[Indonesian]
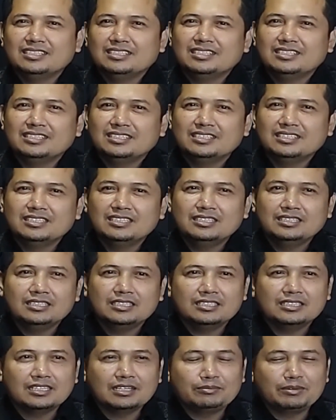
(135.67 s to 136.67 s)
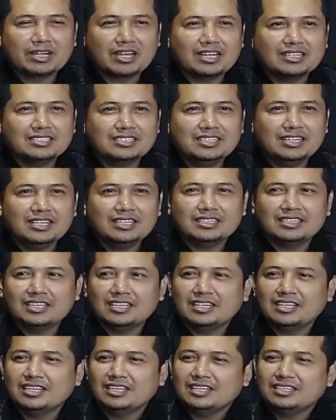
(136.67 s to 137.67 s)
Uh, terima kasih
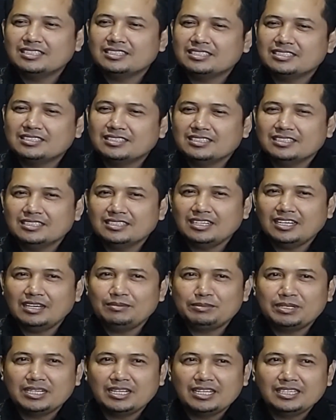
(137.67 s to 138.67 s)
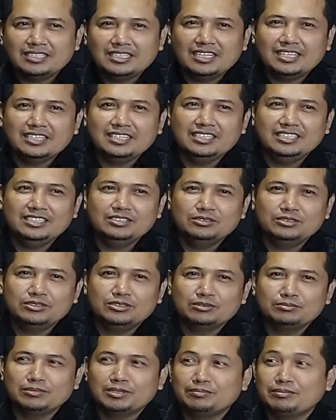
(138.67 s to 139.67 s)
atas uh, amanahnya hari ini
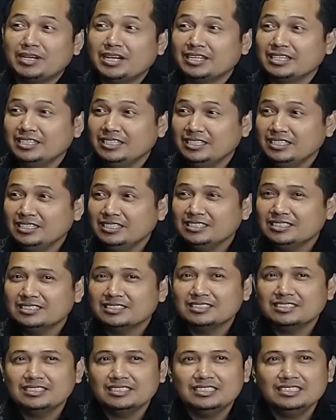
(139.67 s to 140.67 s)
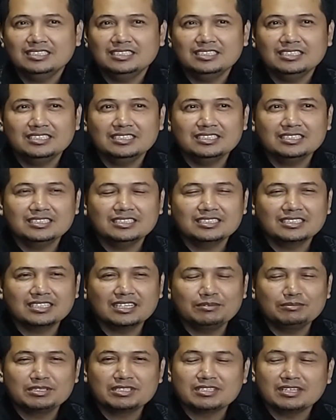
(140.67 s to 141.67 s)
untuk berbagi. Ya. Jadi
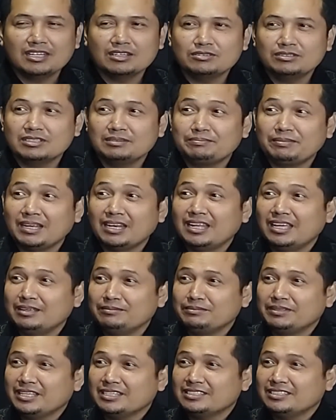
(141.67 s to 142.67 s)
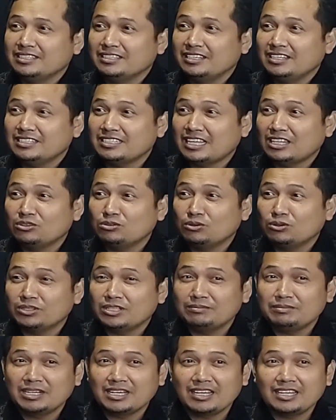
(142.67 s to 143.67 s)
kami selaku Kepala MTS Negeri 1
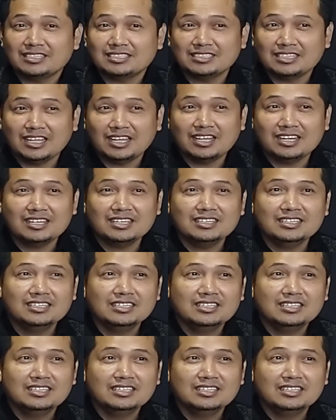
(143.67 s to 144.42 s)
Kota Makassar